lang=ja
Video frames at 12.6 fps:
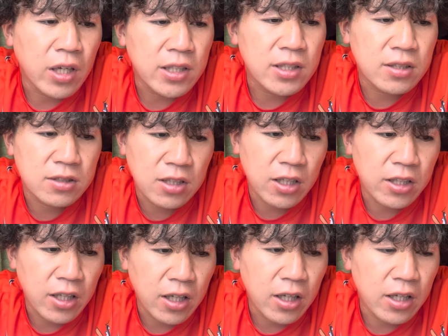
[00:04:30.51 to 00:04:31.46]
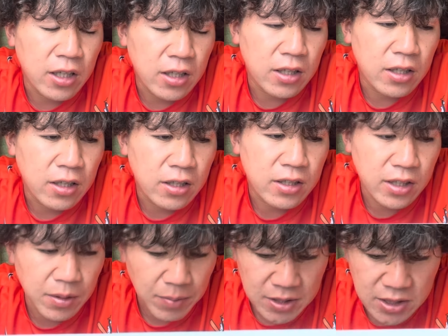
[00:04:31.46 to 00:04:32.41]
対策されてき
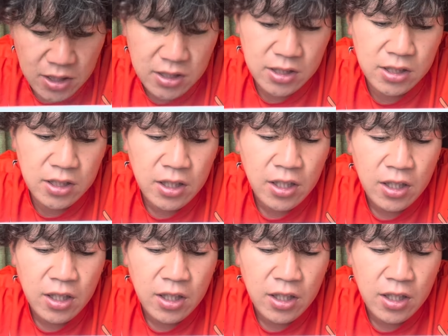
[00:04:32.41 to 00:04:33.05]
てましたし、